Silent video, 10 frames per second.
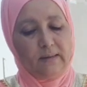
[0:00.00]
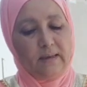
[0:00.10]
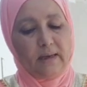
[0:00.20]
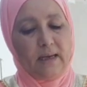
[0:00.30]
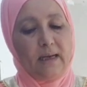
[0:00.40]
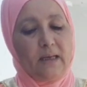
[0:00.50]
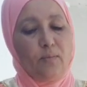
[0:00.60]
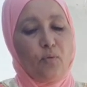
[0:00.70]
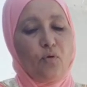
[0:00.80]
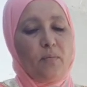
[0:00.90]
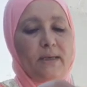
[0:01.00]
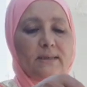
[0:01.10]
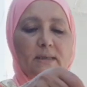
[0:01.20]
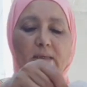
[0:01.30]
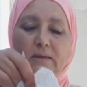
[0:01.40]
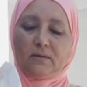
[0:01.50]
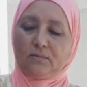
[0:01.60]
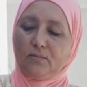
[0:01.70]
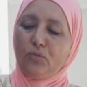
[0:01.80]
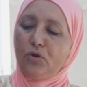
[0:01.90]
ديال الحليب ومايزينا
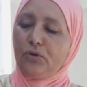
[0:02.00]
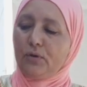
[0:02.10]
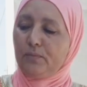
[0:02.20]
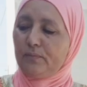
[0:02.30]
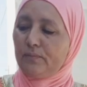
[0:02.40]
بوحدهم